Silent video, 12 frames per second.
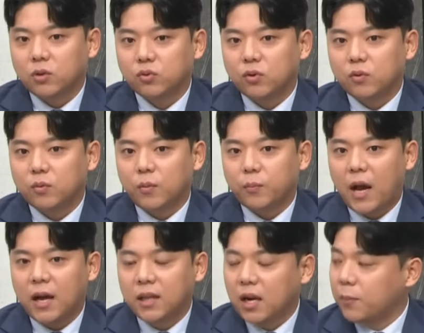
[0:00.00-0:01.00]
아주
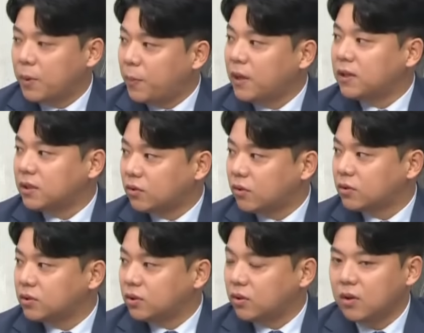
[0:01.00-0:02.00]
악랄하게 비판을
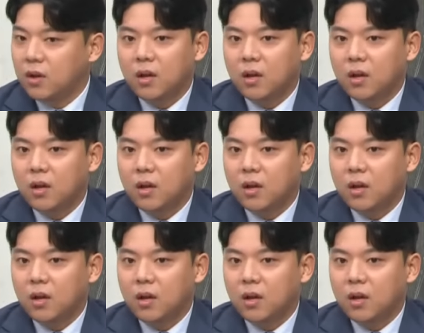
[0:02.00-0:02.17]
하셨거든요.